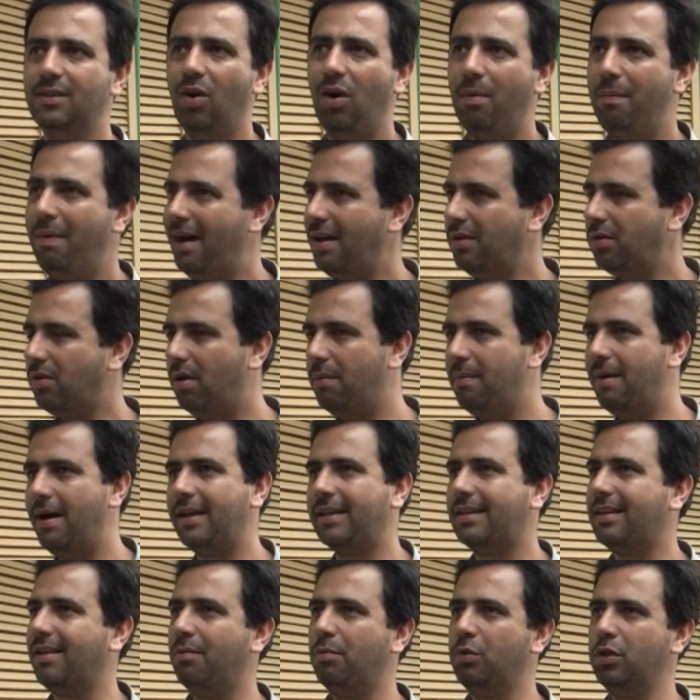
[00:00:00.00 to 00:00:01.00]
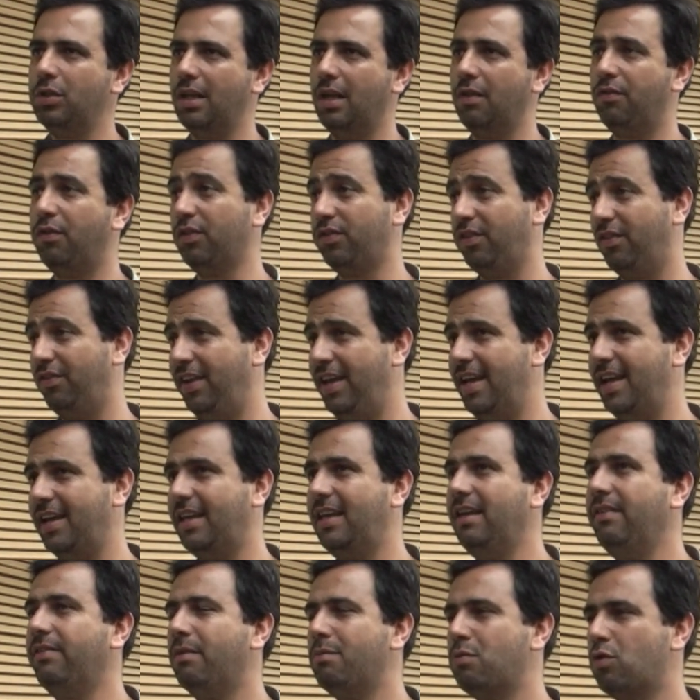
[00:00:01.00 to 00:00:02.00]
Roubaram, roubaram, estava muito nervoso. Falei, vem
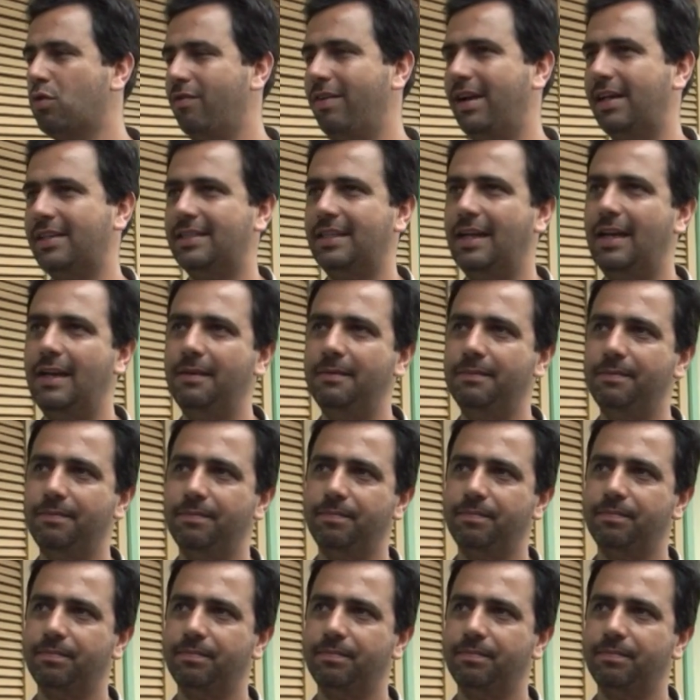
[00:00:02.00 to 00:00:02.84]
aqui, vamos conversar.